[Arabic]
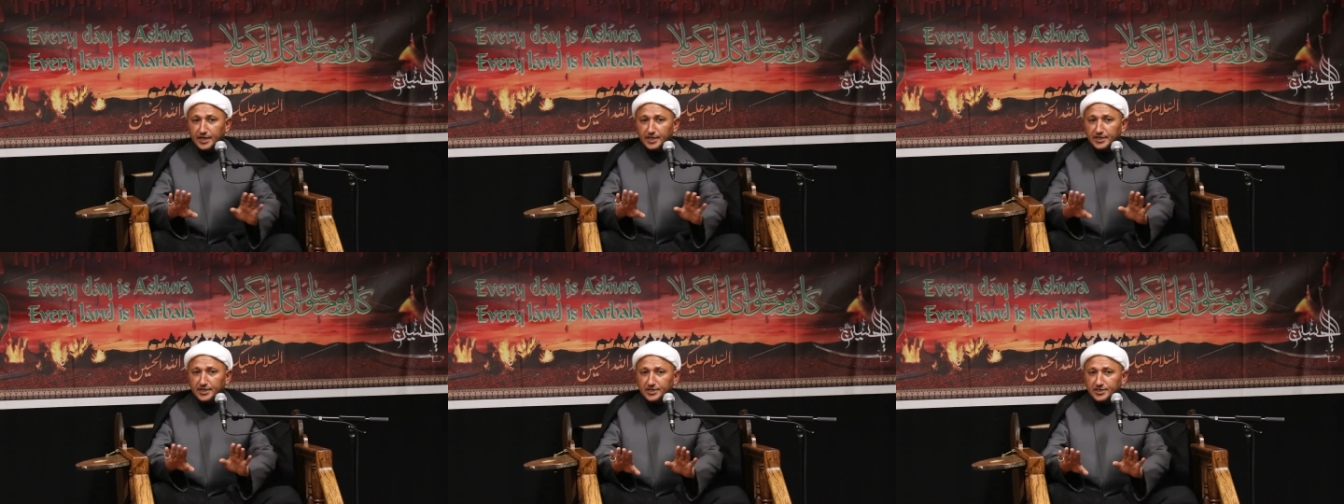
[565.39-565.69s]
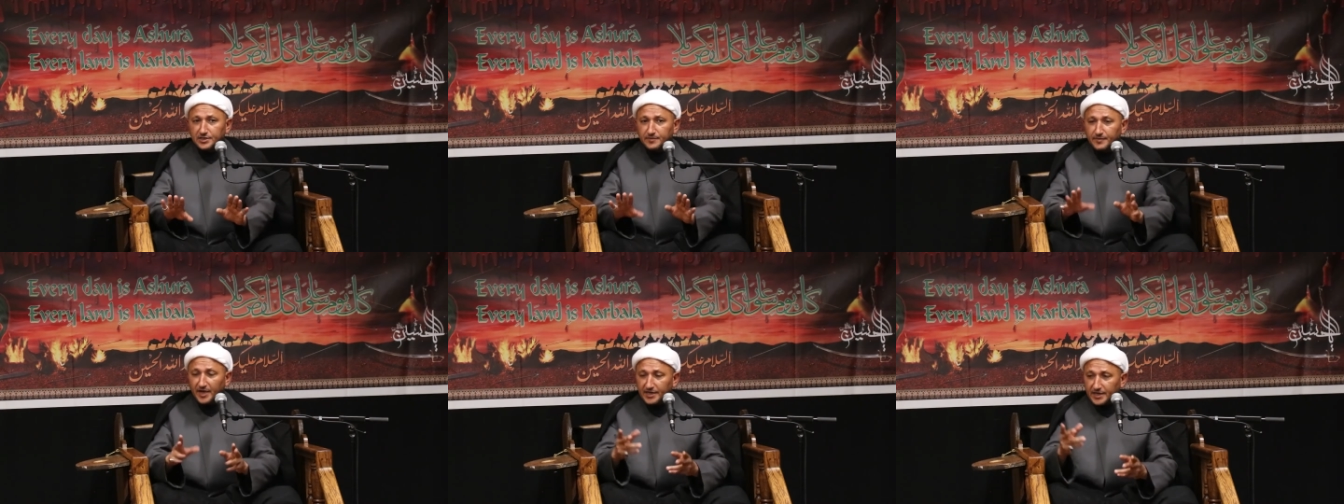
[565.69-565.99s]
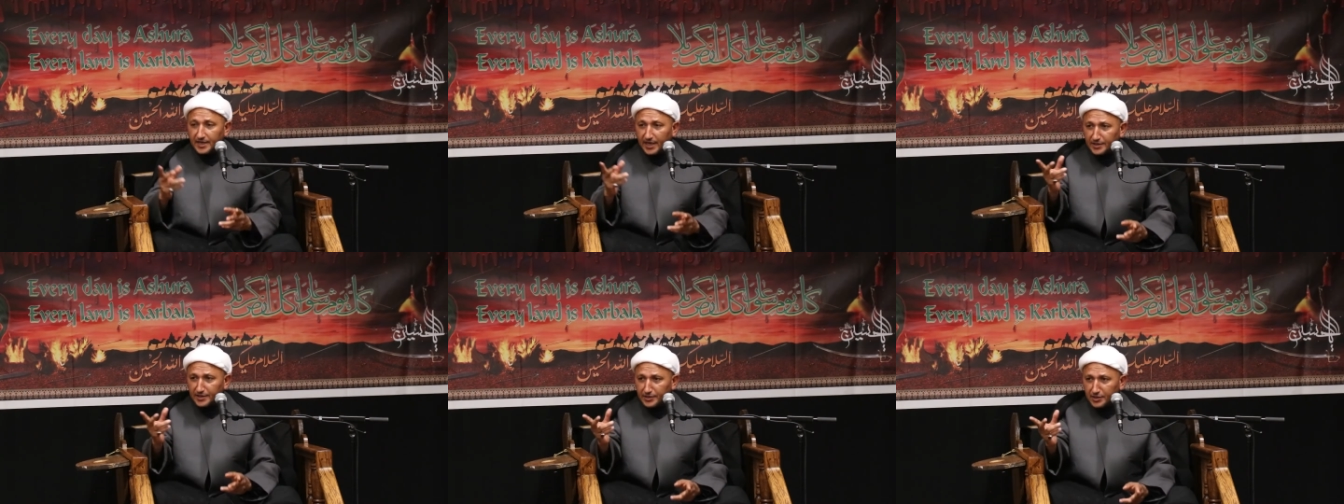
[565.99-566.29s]

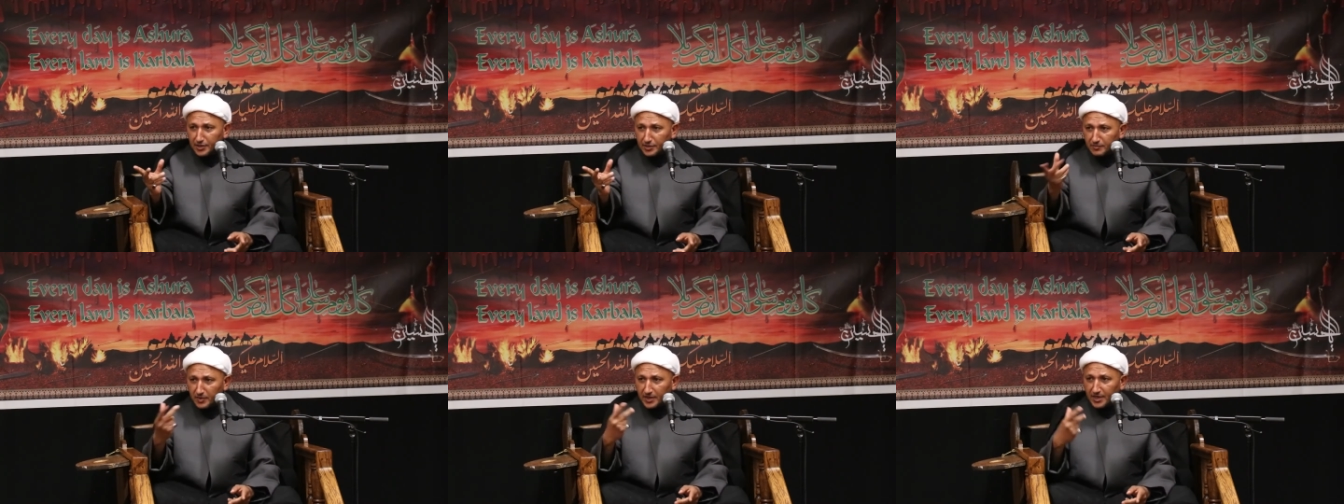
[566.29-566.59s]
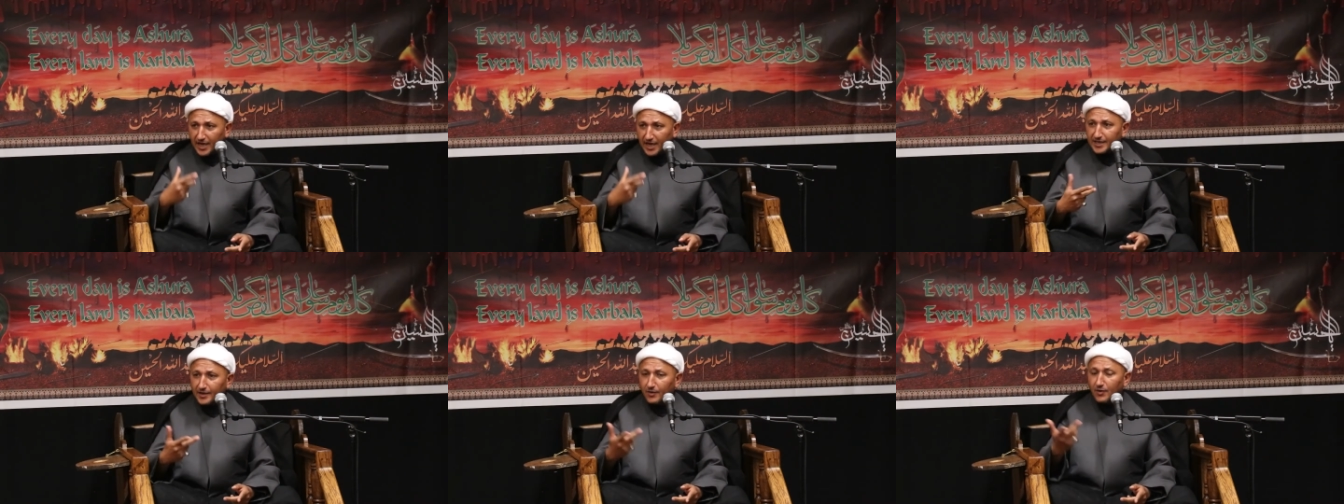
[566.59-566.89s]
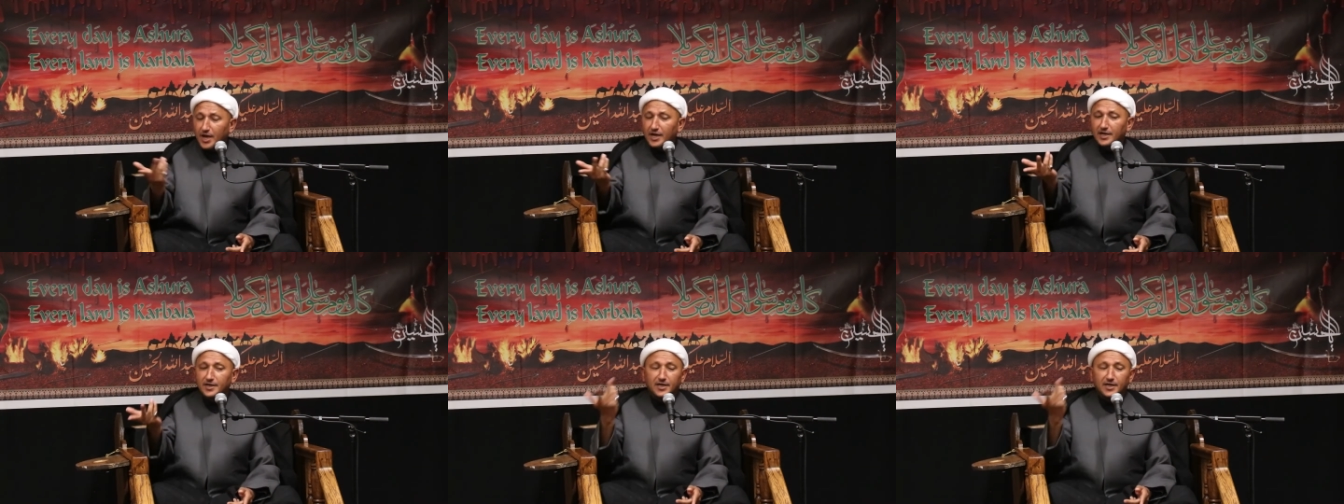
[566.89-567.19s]
الاجتماعي خلينا نمر على
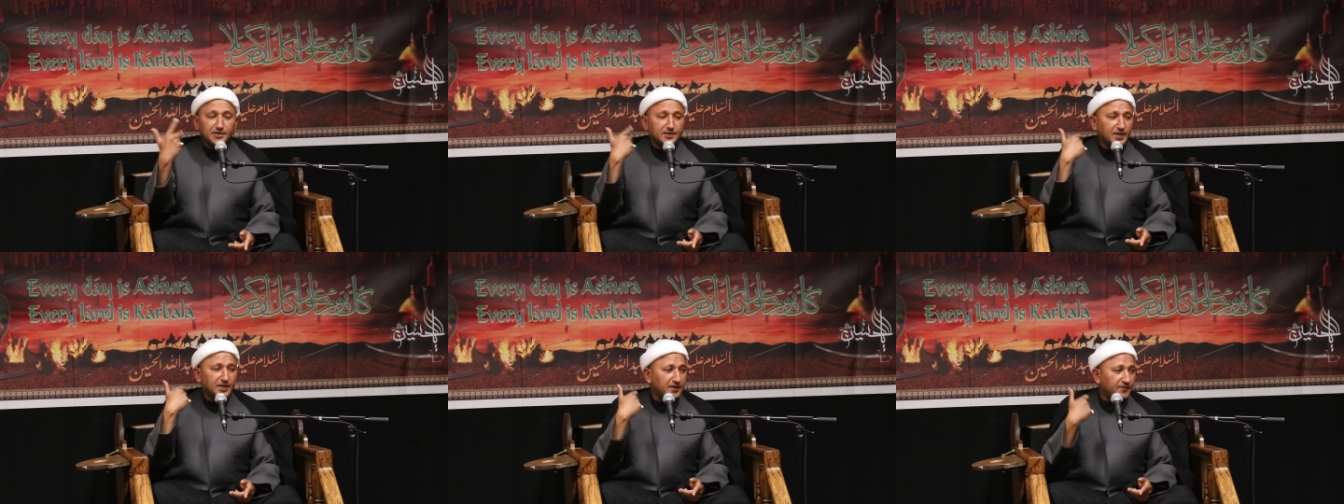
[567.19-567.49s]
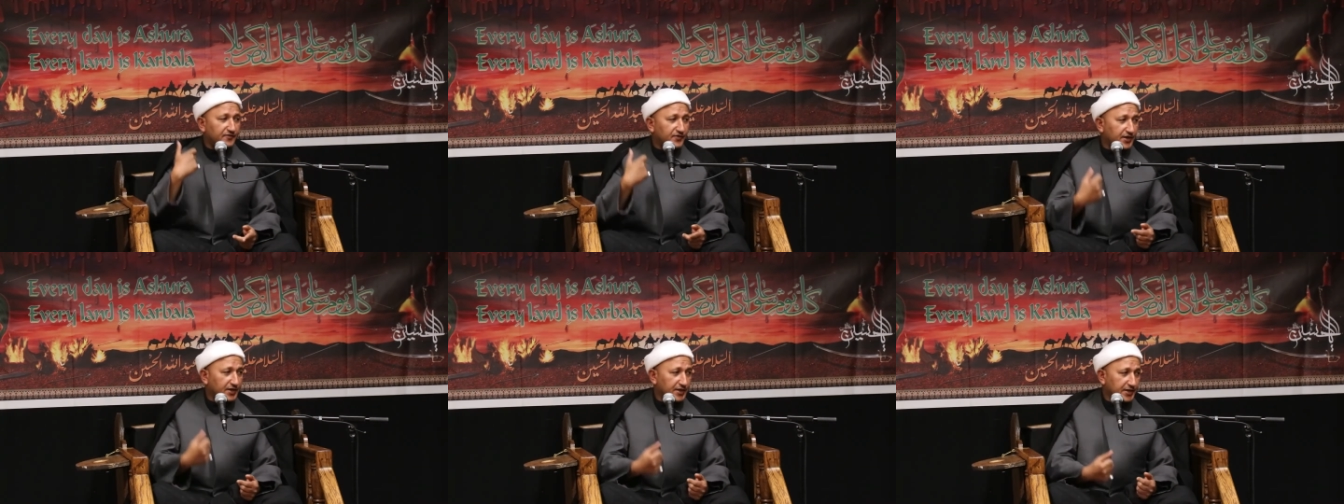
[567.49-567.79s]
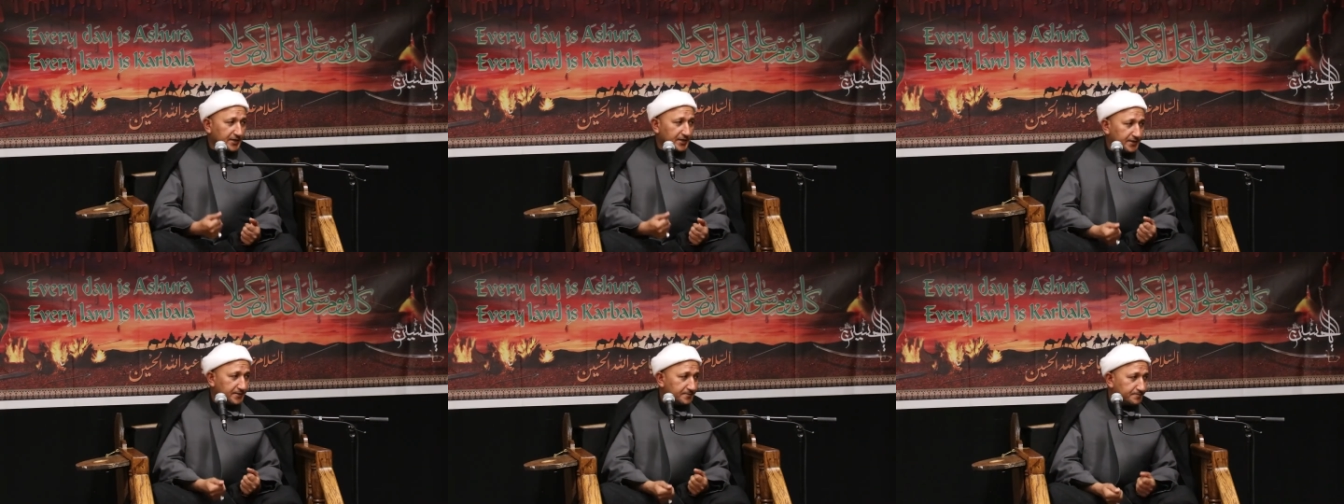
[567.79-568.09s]
واقعنا
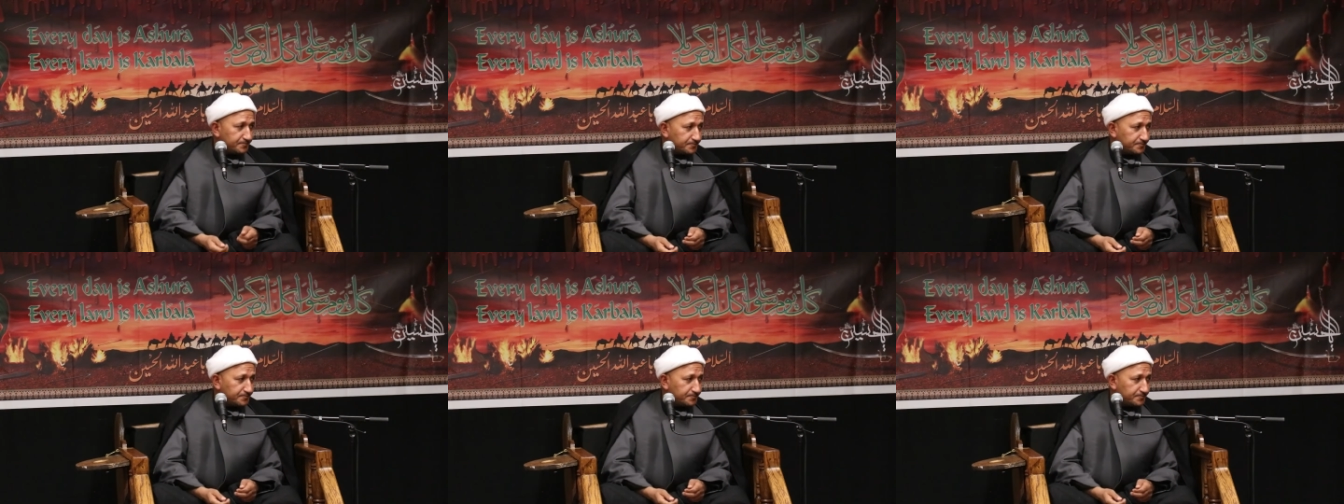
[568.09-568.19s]
الفقهي